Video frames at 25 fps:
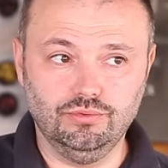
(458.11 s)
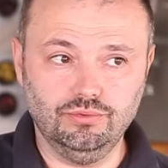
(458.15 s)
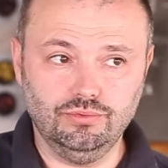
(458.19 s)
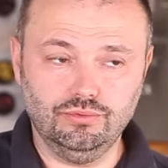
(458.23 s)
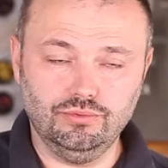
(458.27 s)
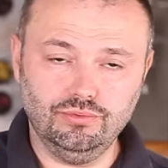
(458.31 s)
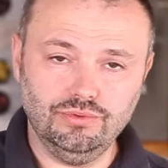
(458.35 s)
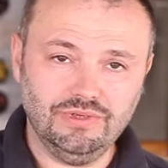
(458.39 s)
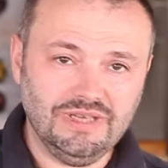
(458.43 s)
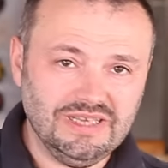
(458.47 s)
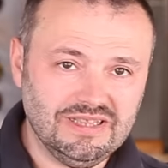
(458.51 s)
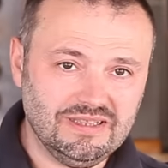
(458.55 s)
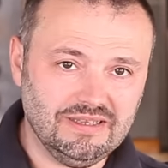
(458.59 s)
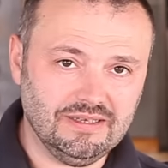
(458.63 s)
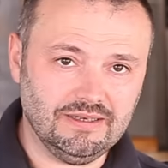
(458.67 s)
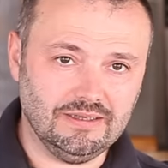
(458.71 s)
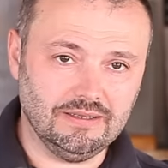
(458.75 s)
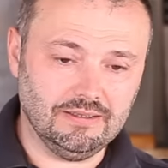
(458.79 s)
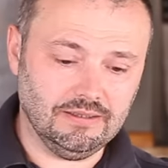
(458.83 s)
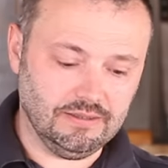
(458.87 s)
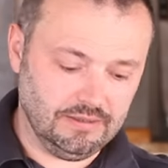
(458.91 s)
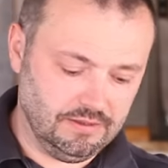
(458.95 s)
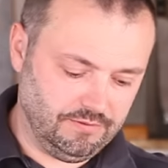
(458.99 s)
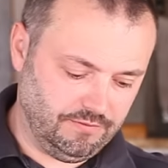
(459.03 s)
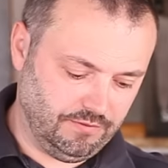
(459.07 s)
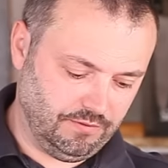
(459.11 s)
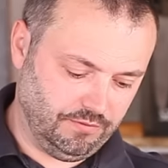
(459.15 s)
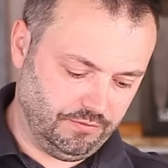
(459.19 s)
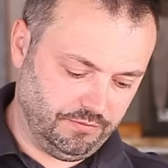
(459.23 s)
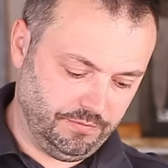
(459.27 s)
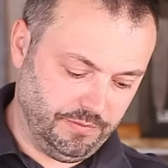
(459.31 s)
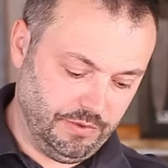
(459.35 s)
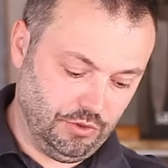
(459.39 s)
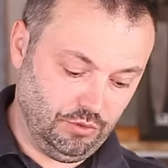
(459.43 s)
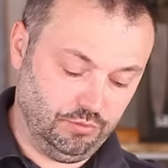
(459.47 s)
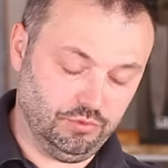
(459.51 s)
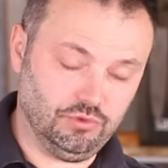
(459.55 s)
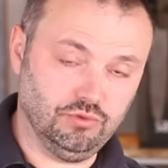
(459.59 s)
Ну, это ну,
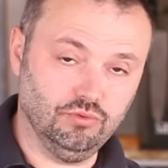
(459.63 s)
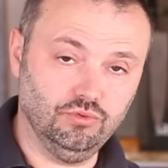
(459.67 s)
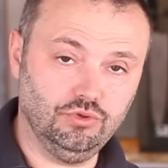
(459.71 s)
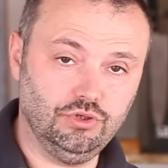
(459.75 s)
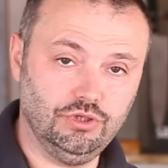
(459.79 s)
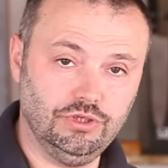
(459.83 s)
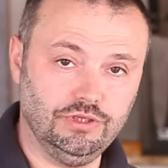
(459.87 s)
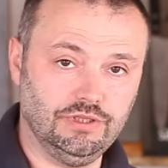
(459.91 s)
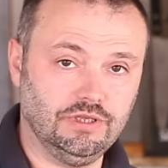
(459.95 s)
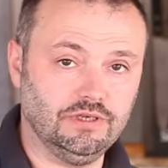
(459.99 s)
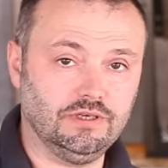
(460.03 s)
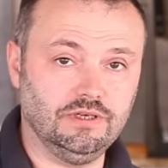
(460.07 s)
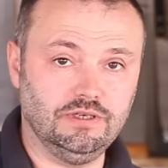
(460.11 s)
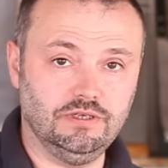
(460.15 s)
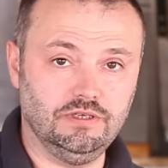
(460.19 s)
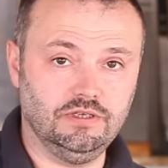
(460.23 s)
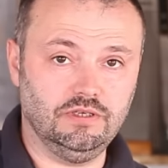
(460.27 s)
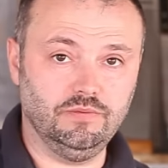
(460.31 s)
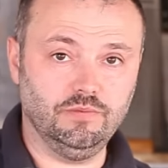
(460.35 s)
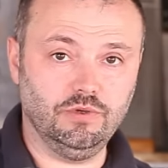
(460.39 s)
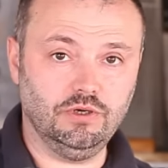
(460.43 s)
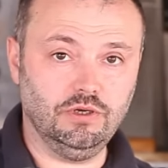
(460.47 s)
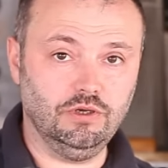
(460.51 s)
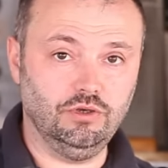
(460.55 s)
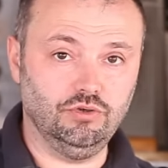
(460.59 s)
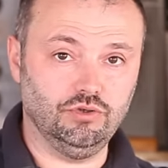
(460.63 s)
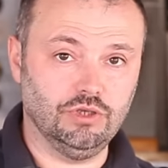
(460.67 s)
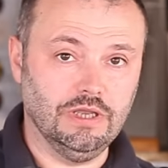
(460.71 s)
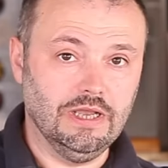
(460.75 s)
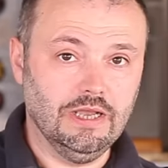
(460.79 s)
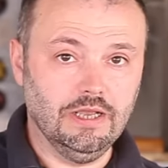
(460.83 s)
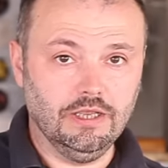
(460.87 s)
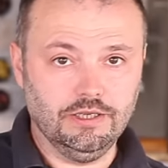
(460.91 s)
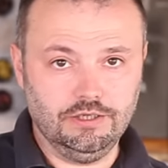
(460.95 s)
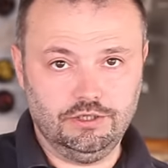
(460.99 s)
в моем случае, так и не собираюсь,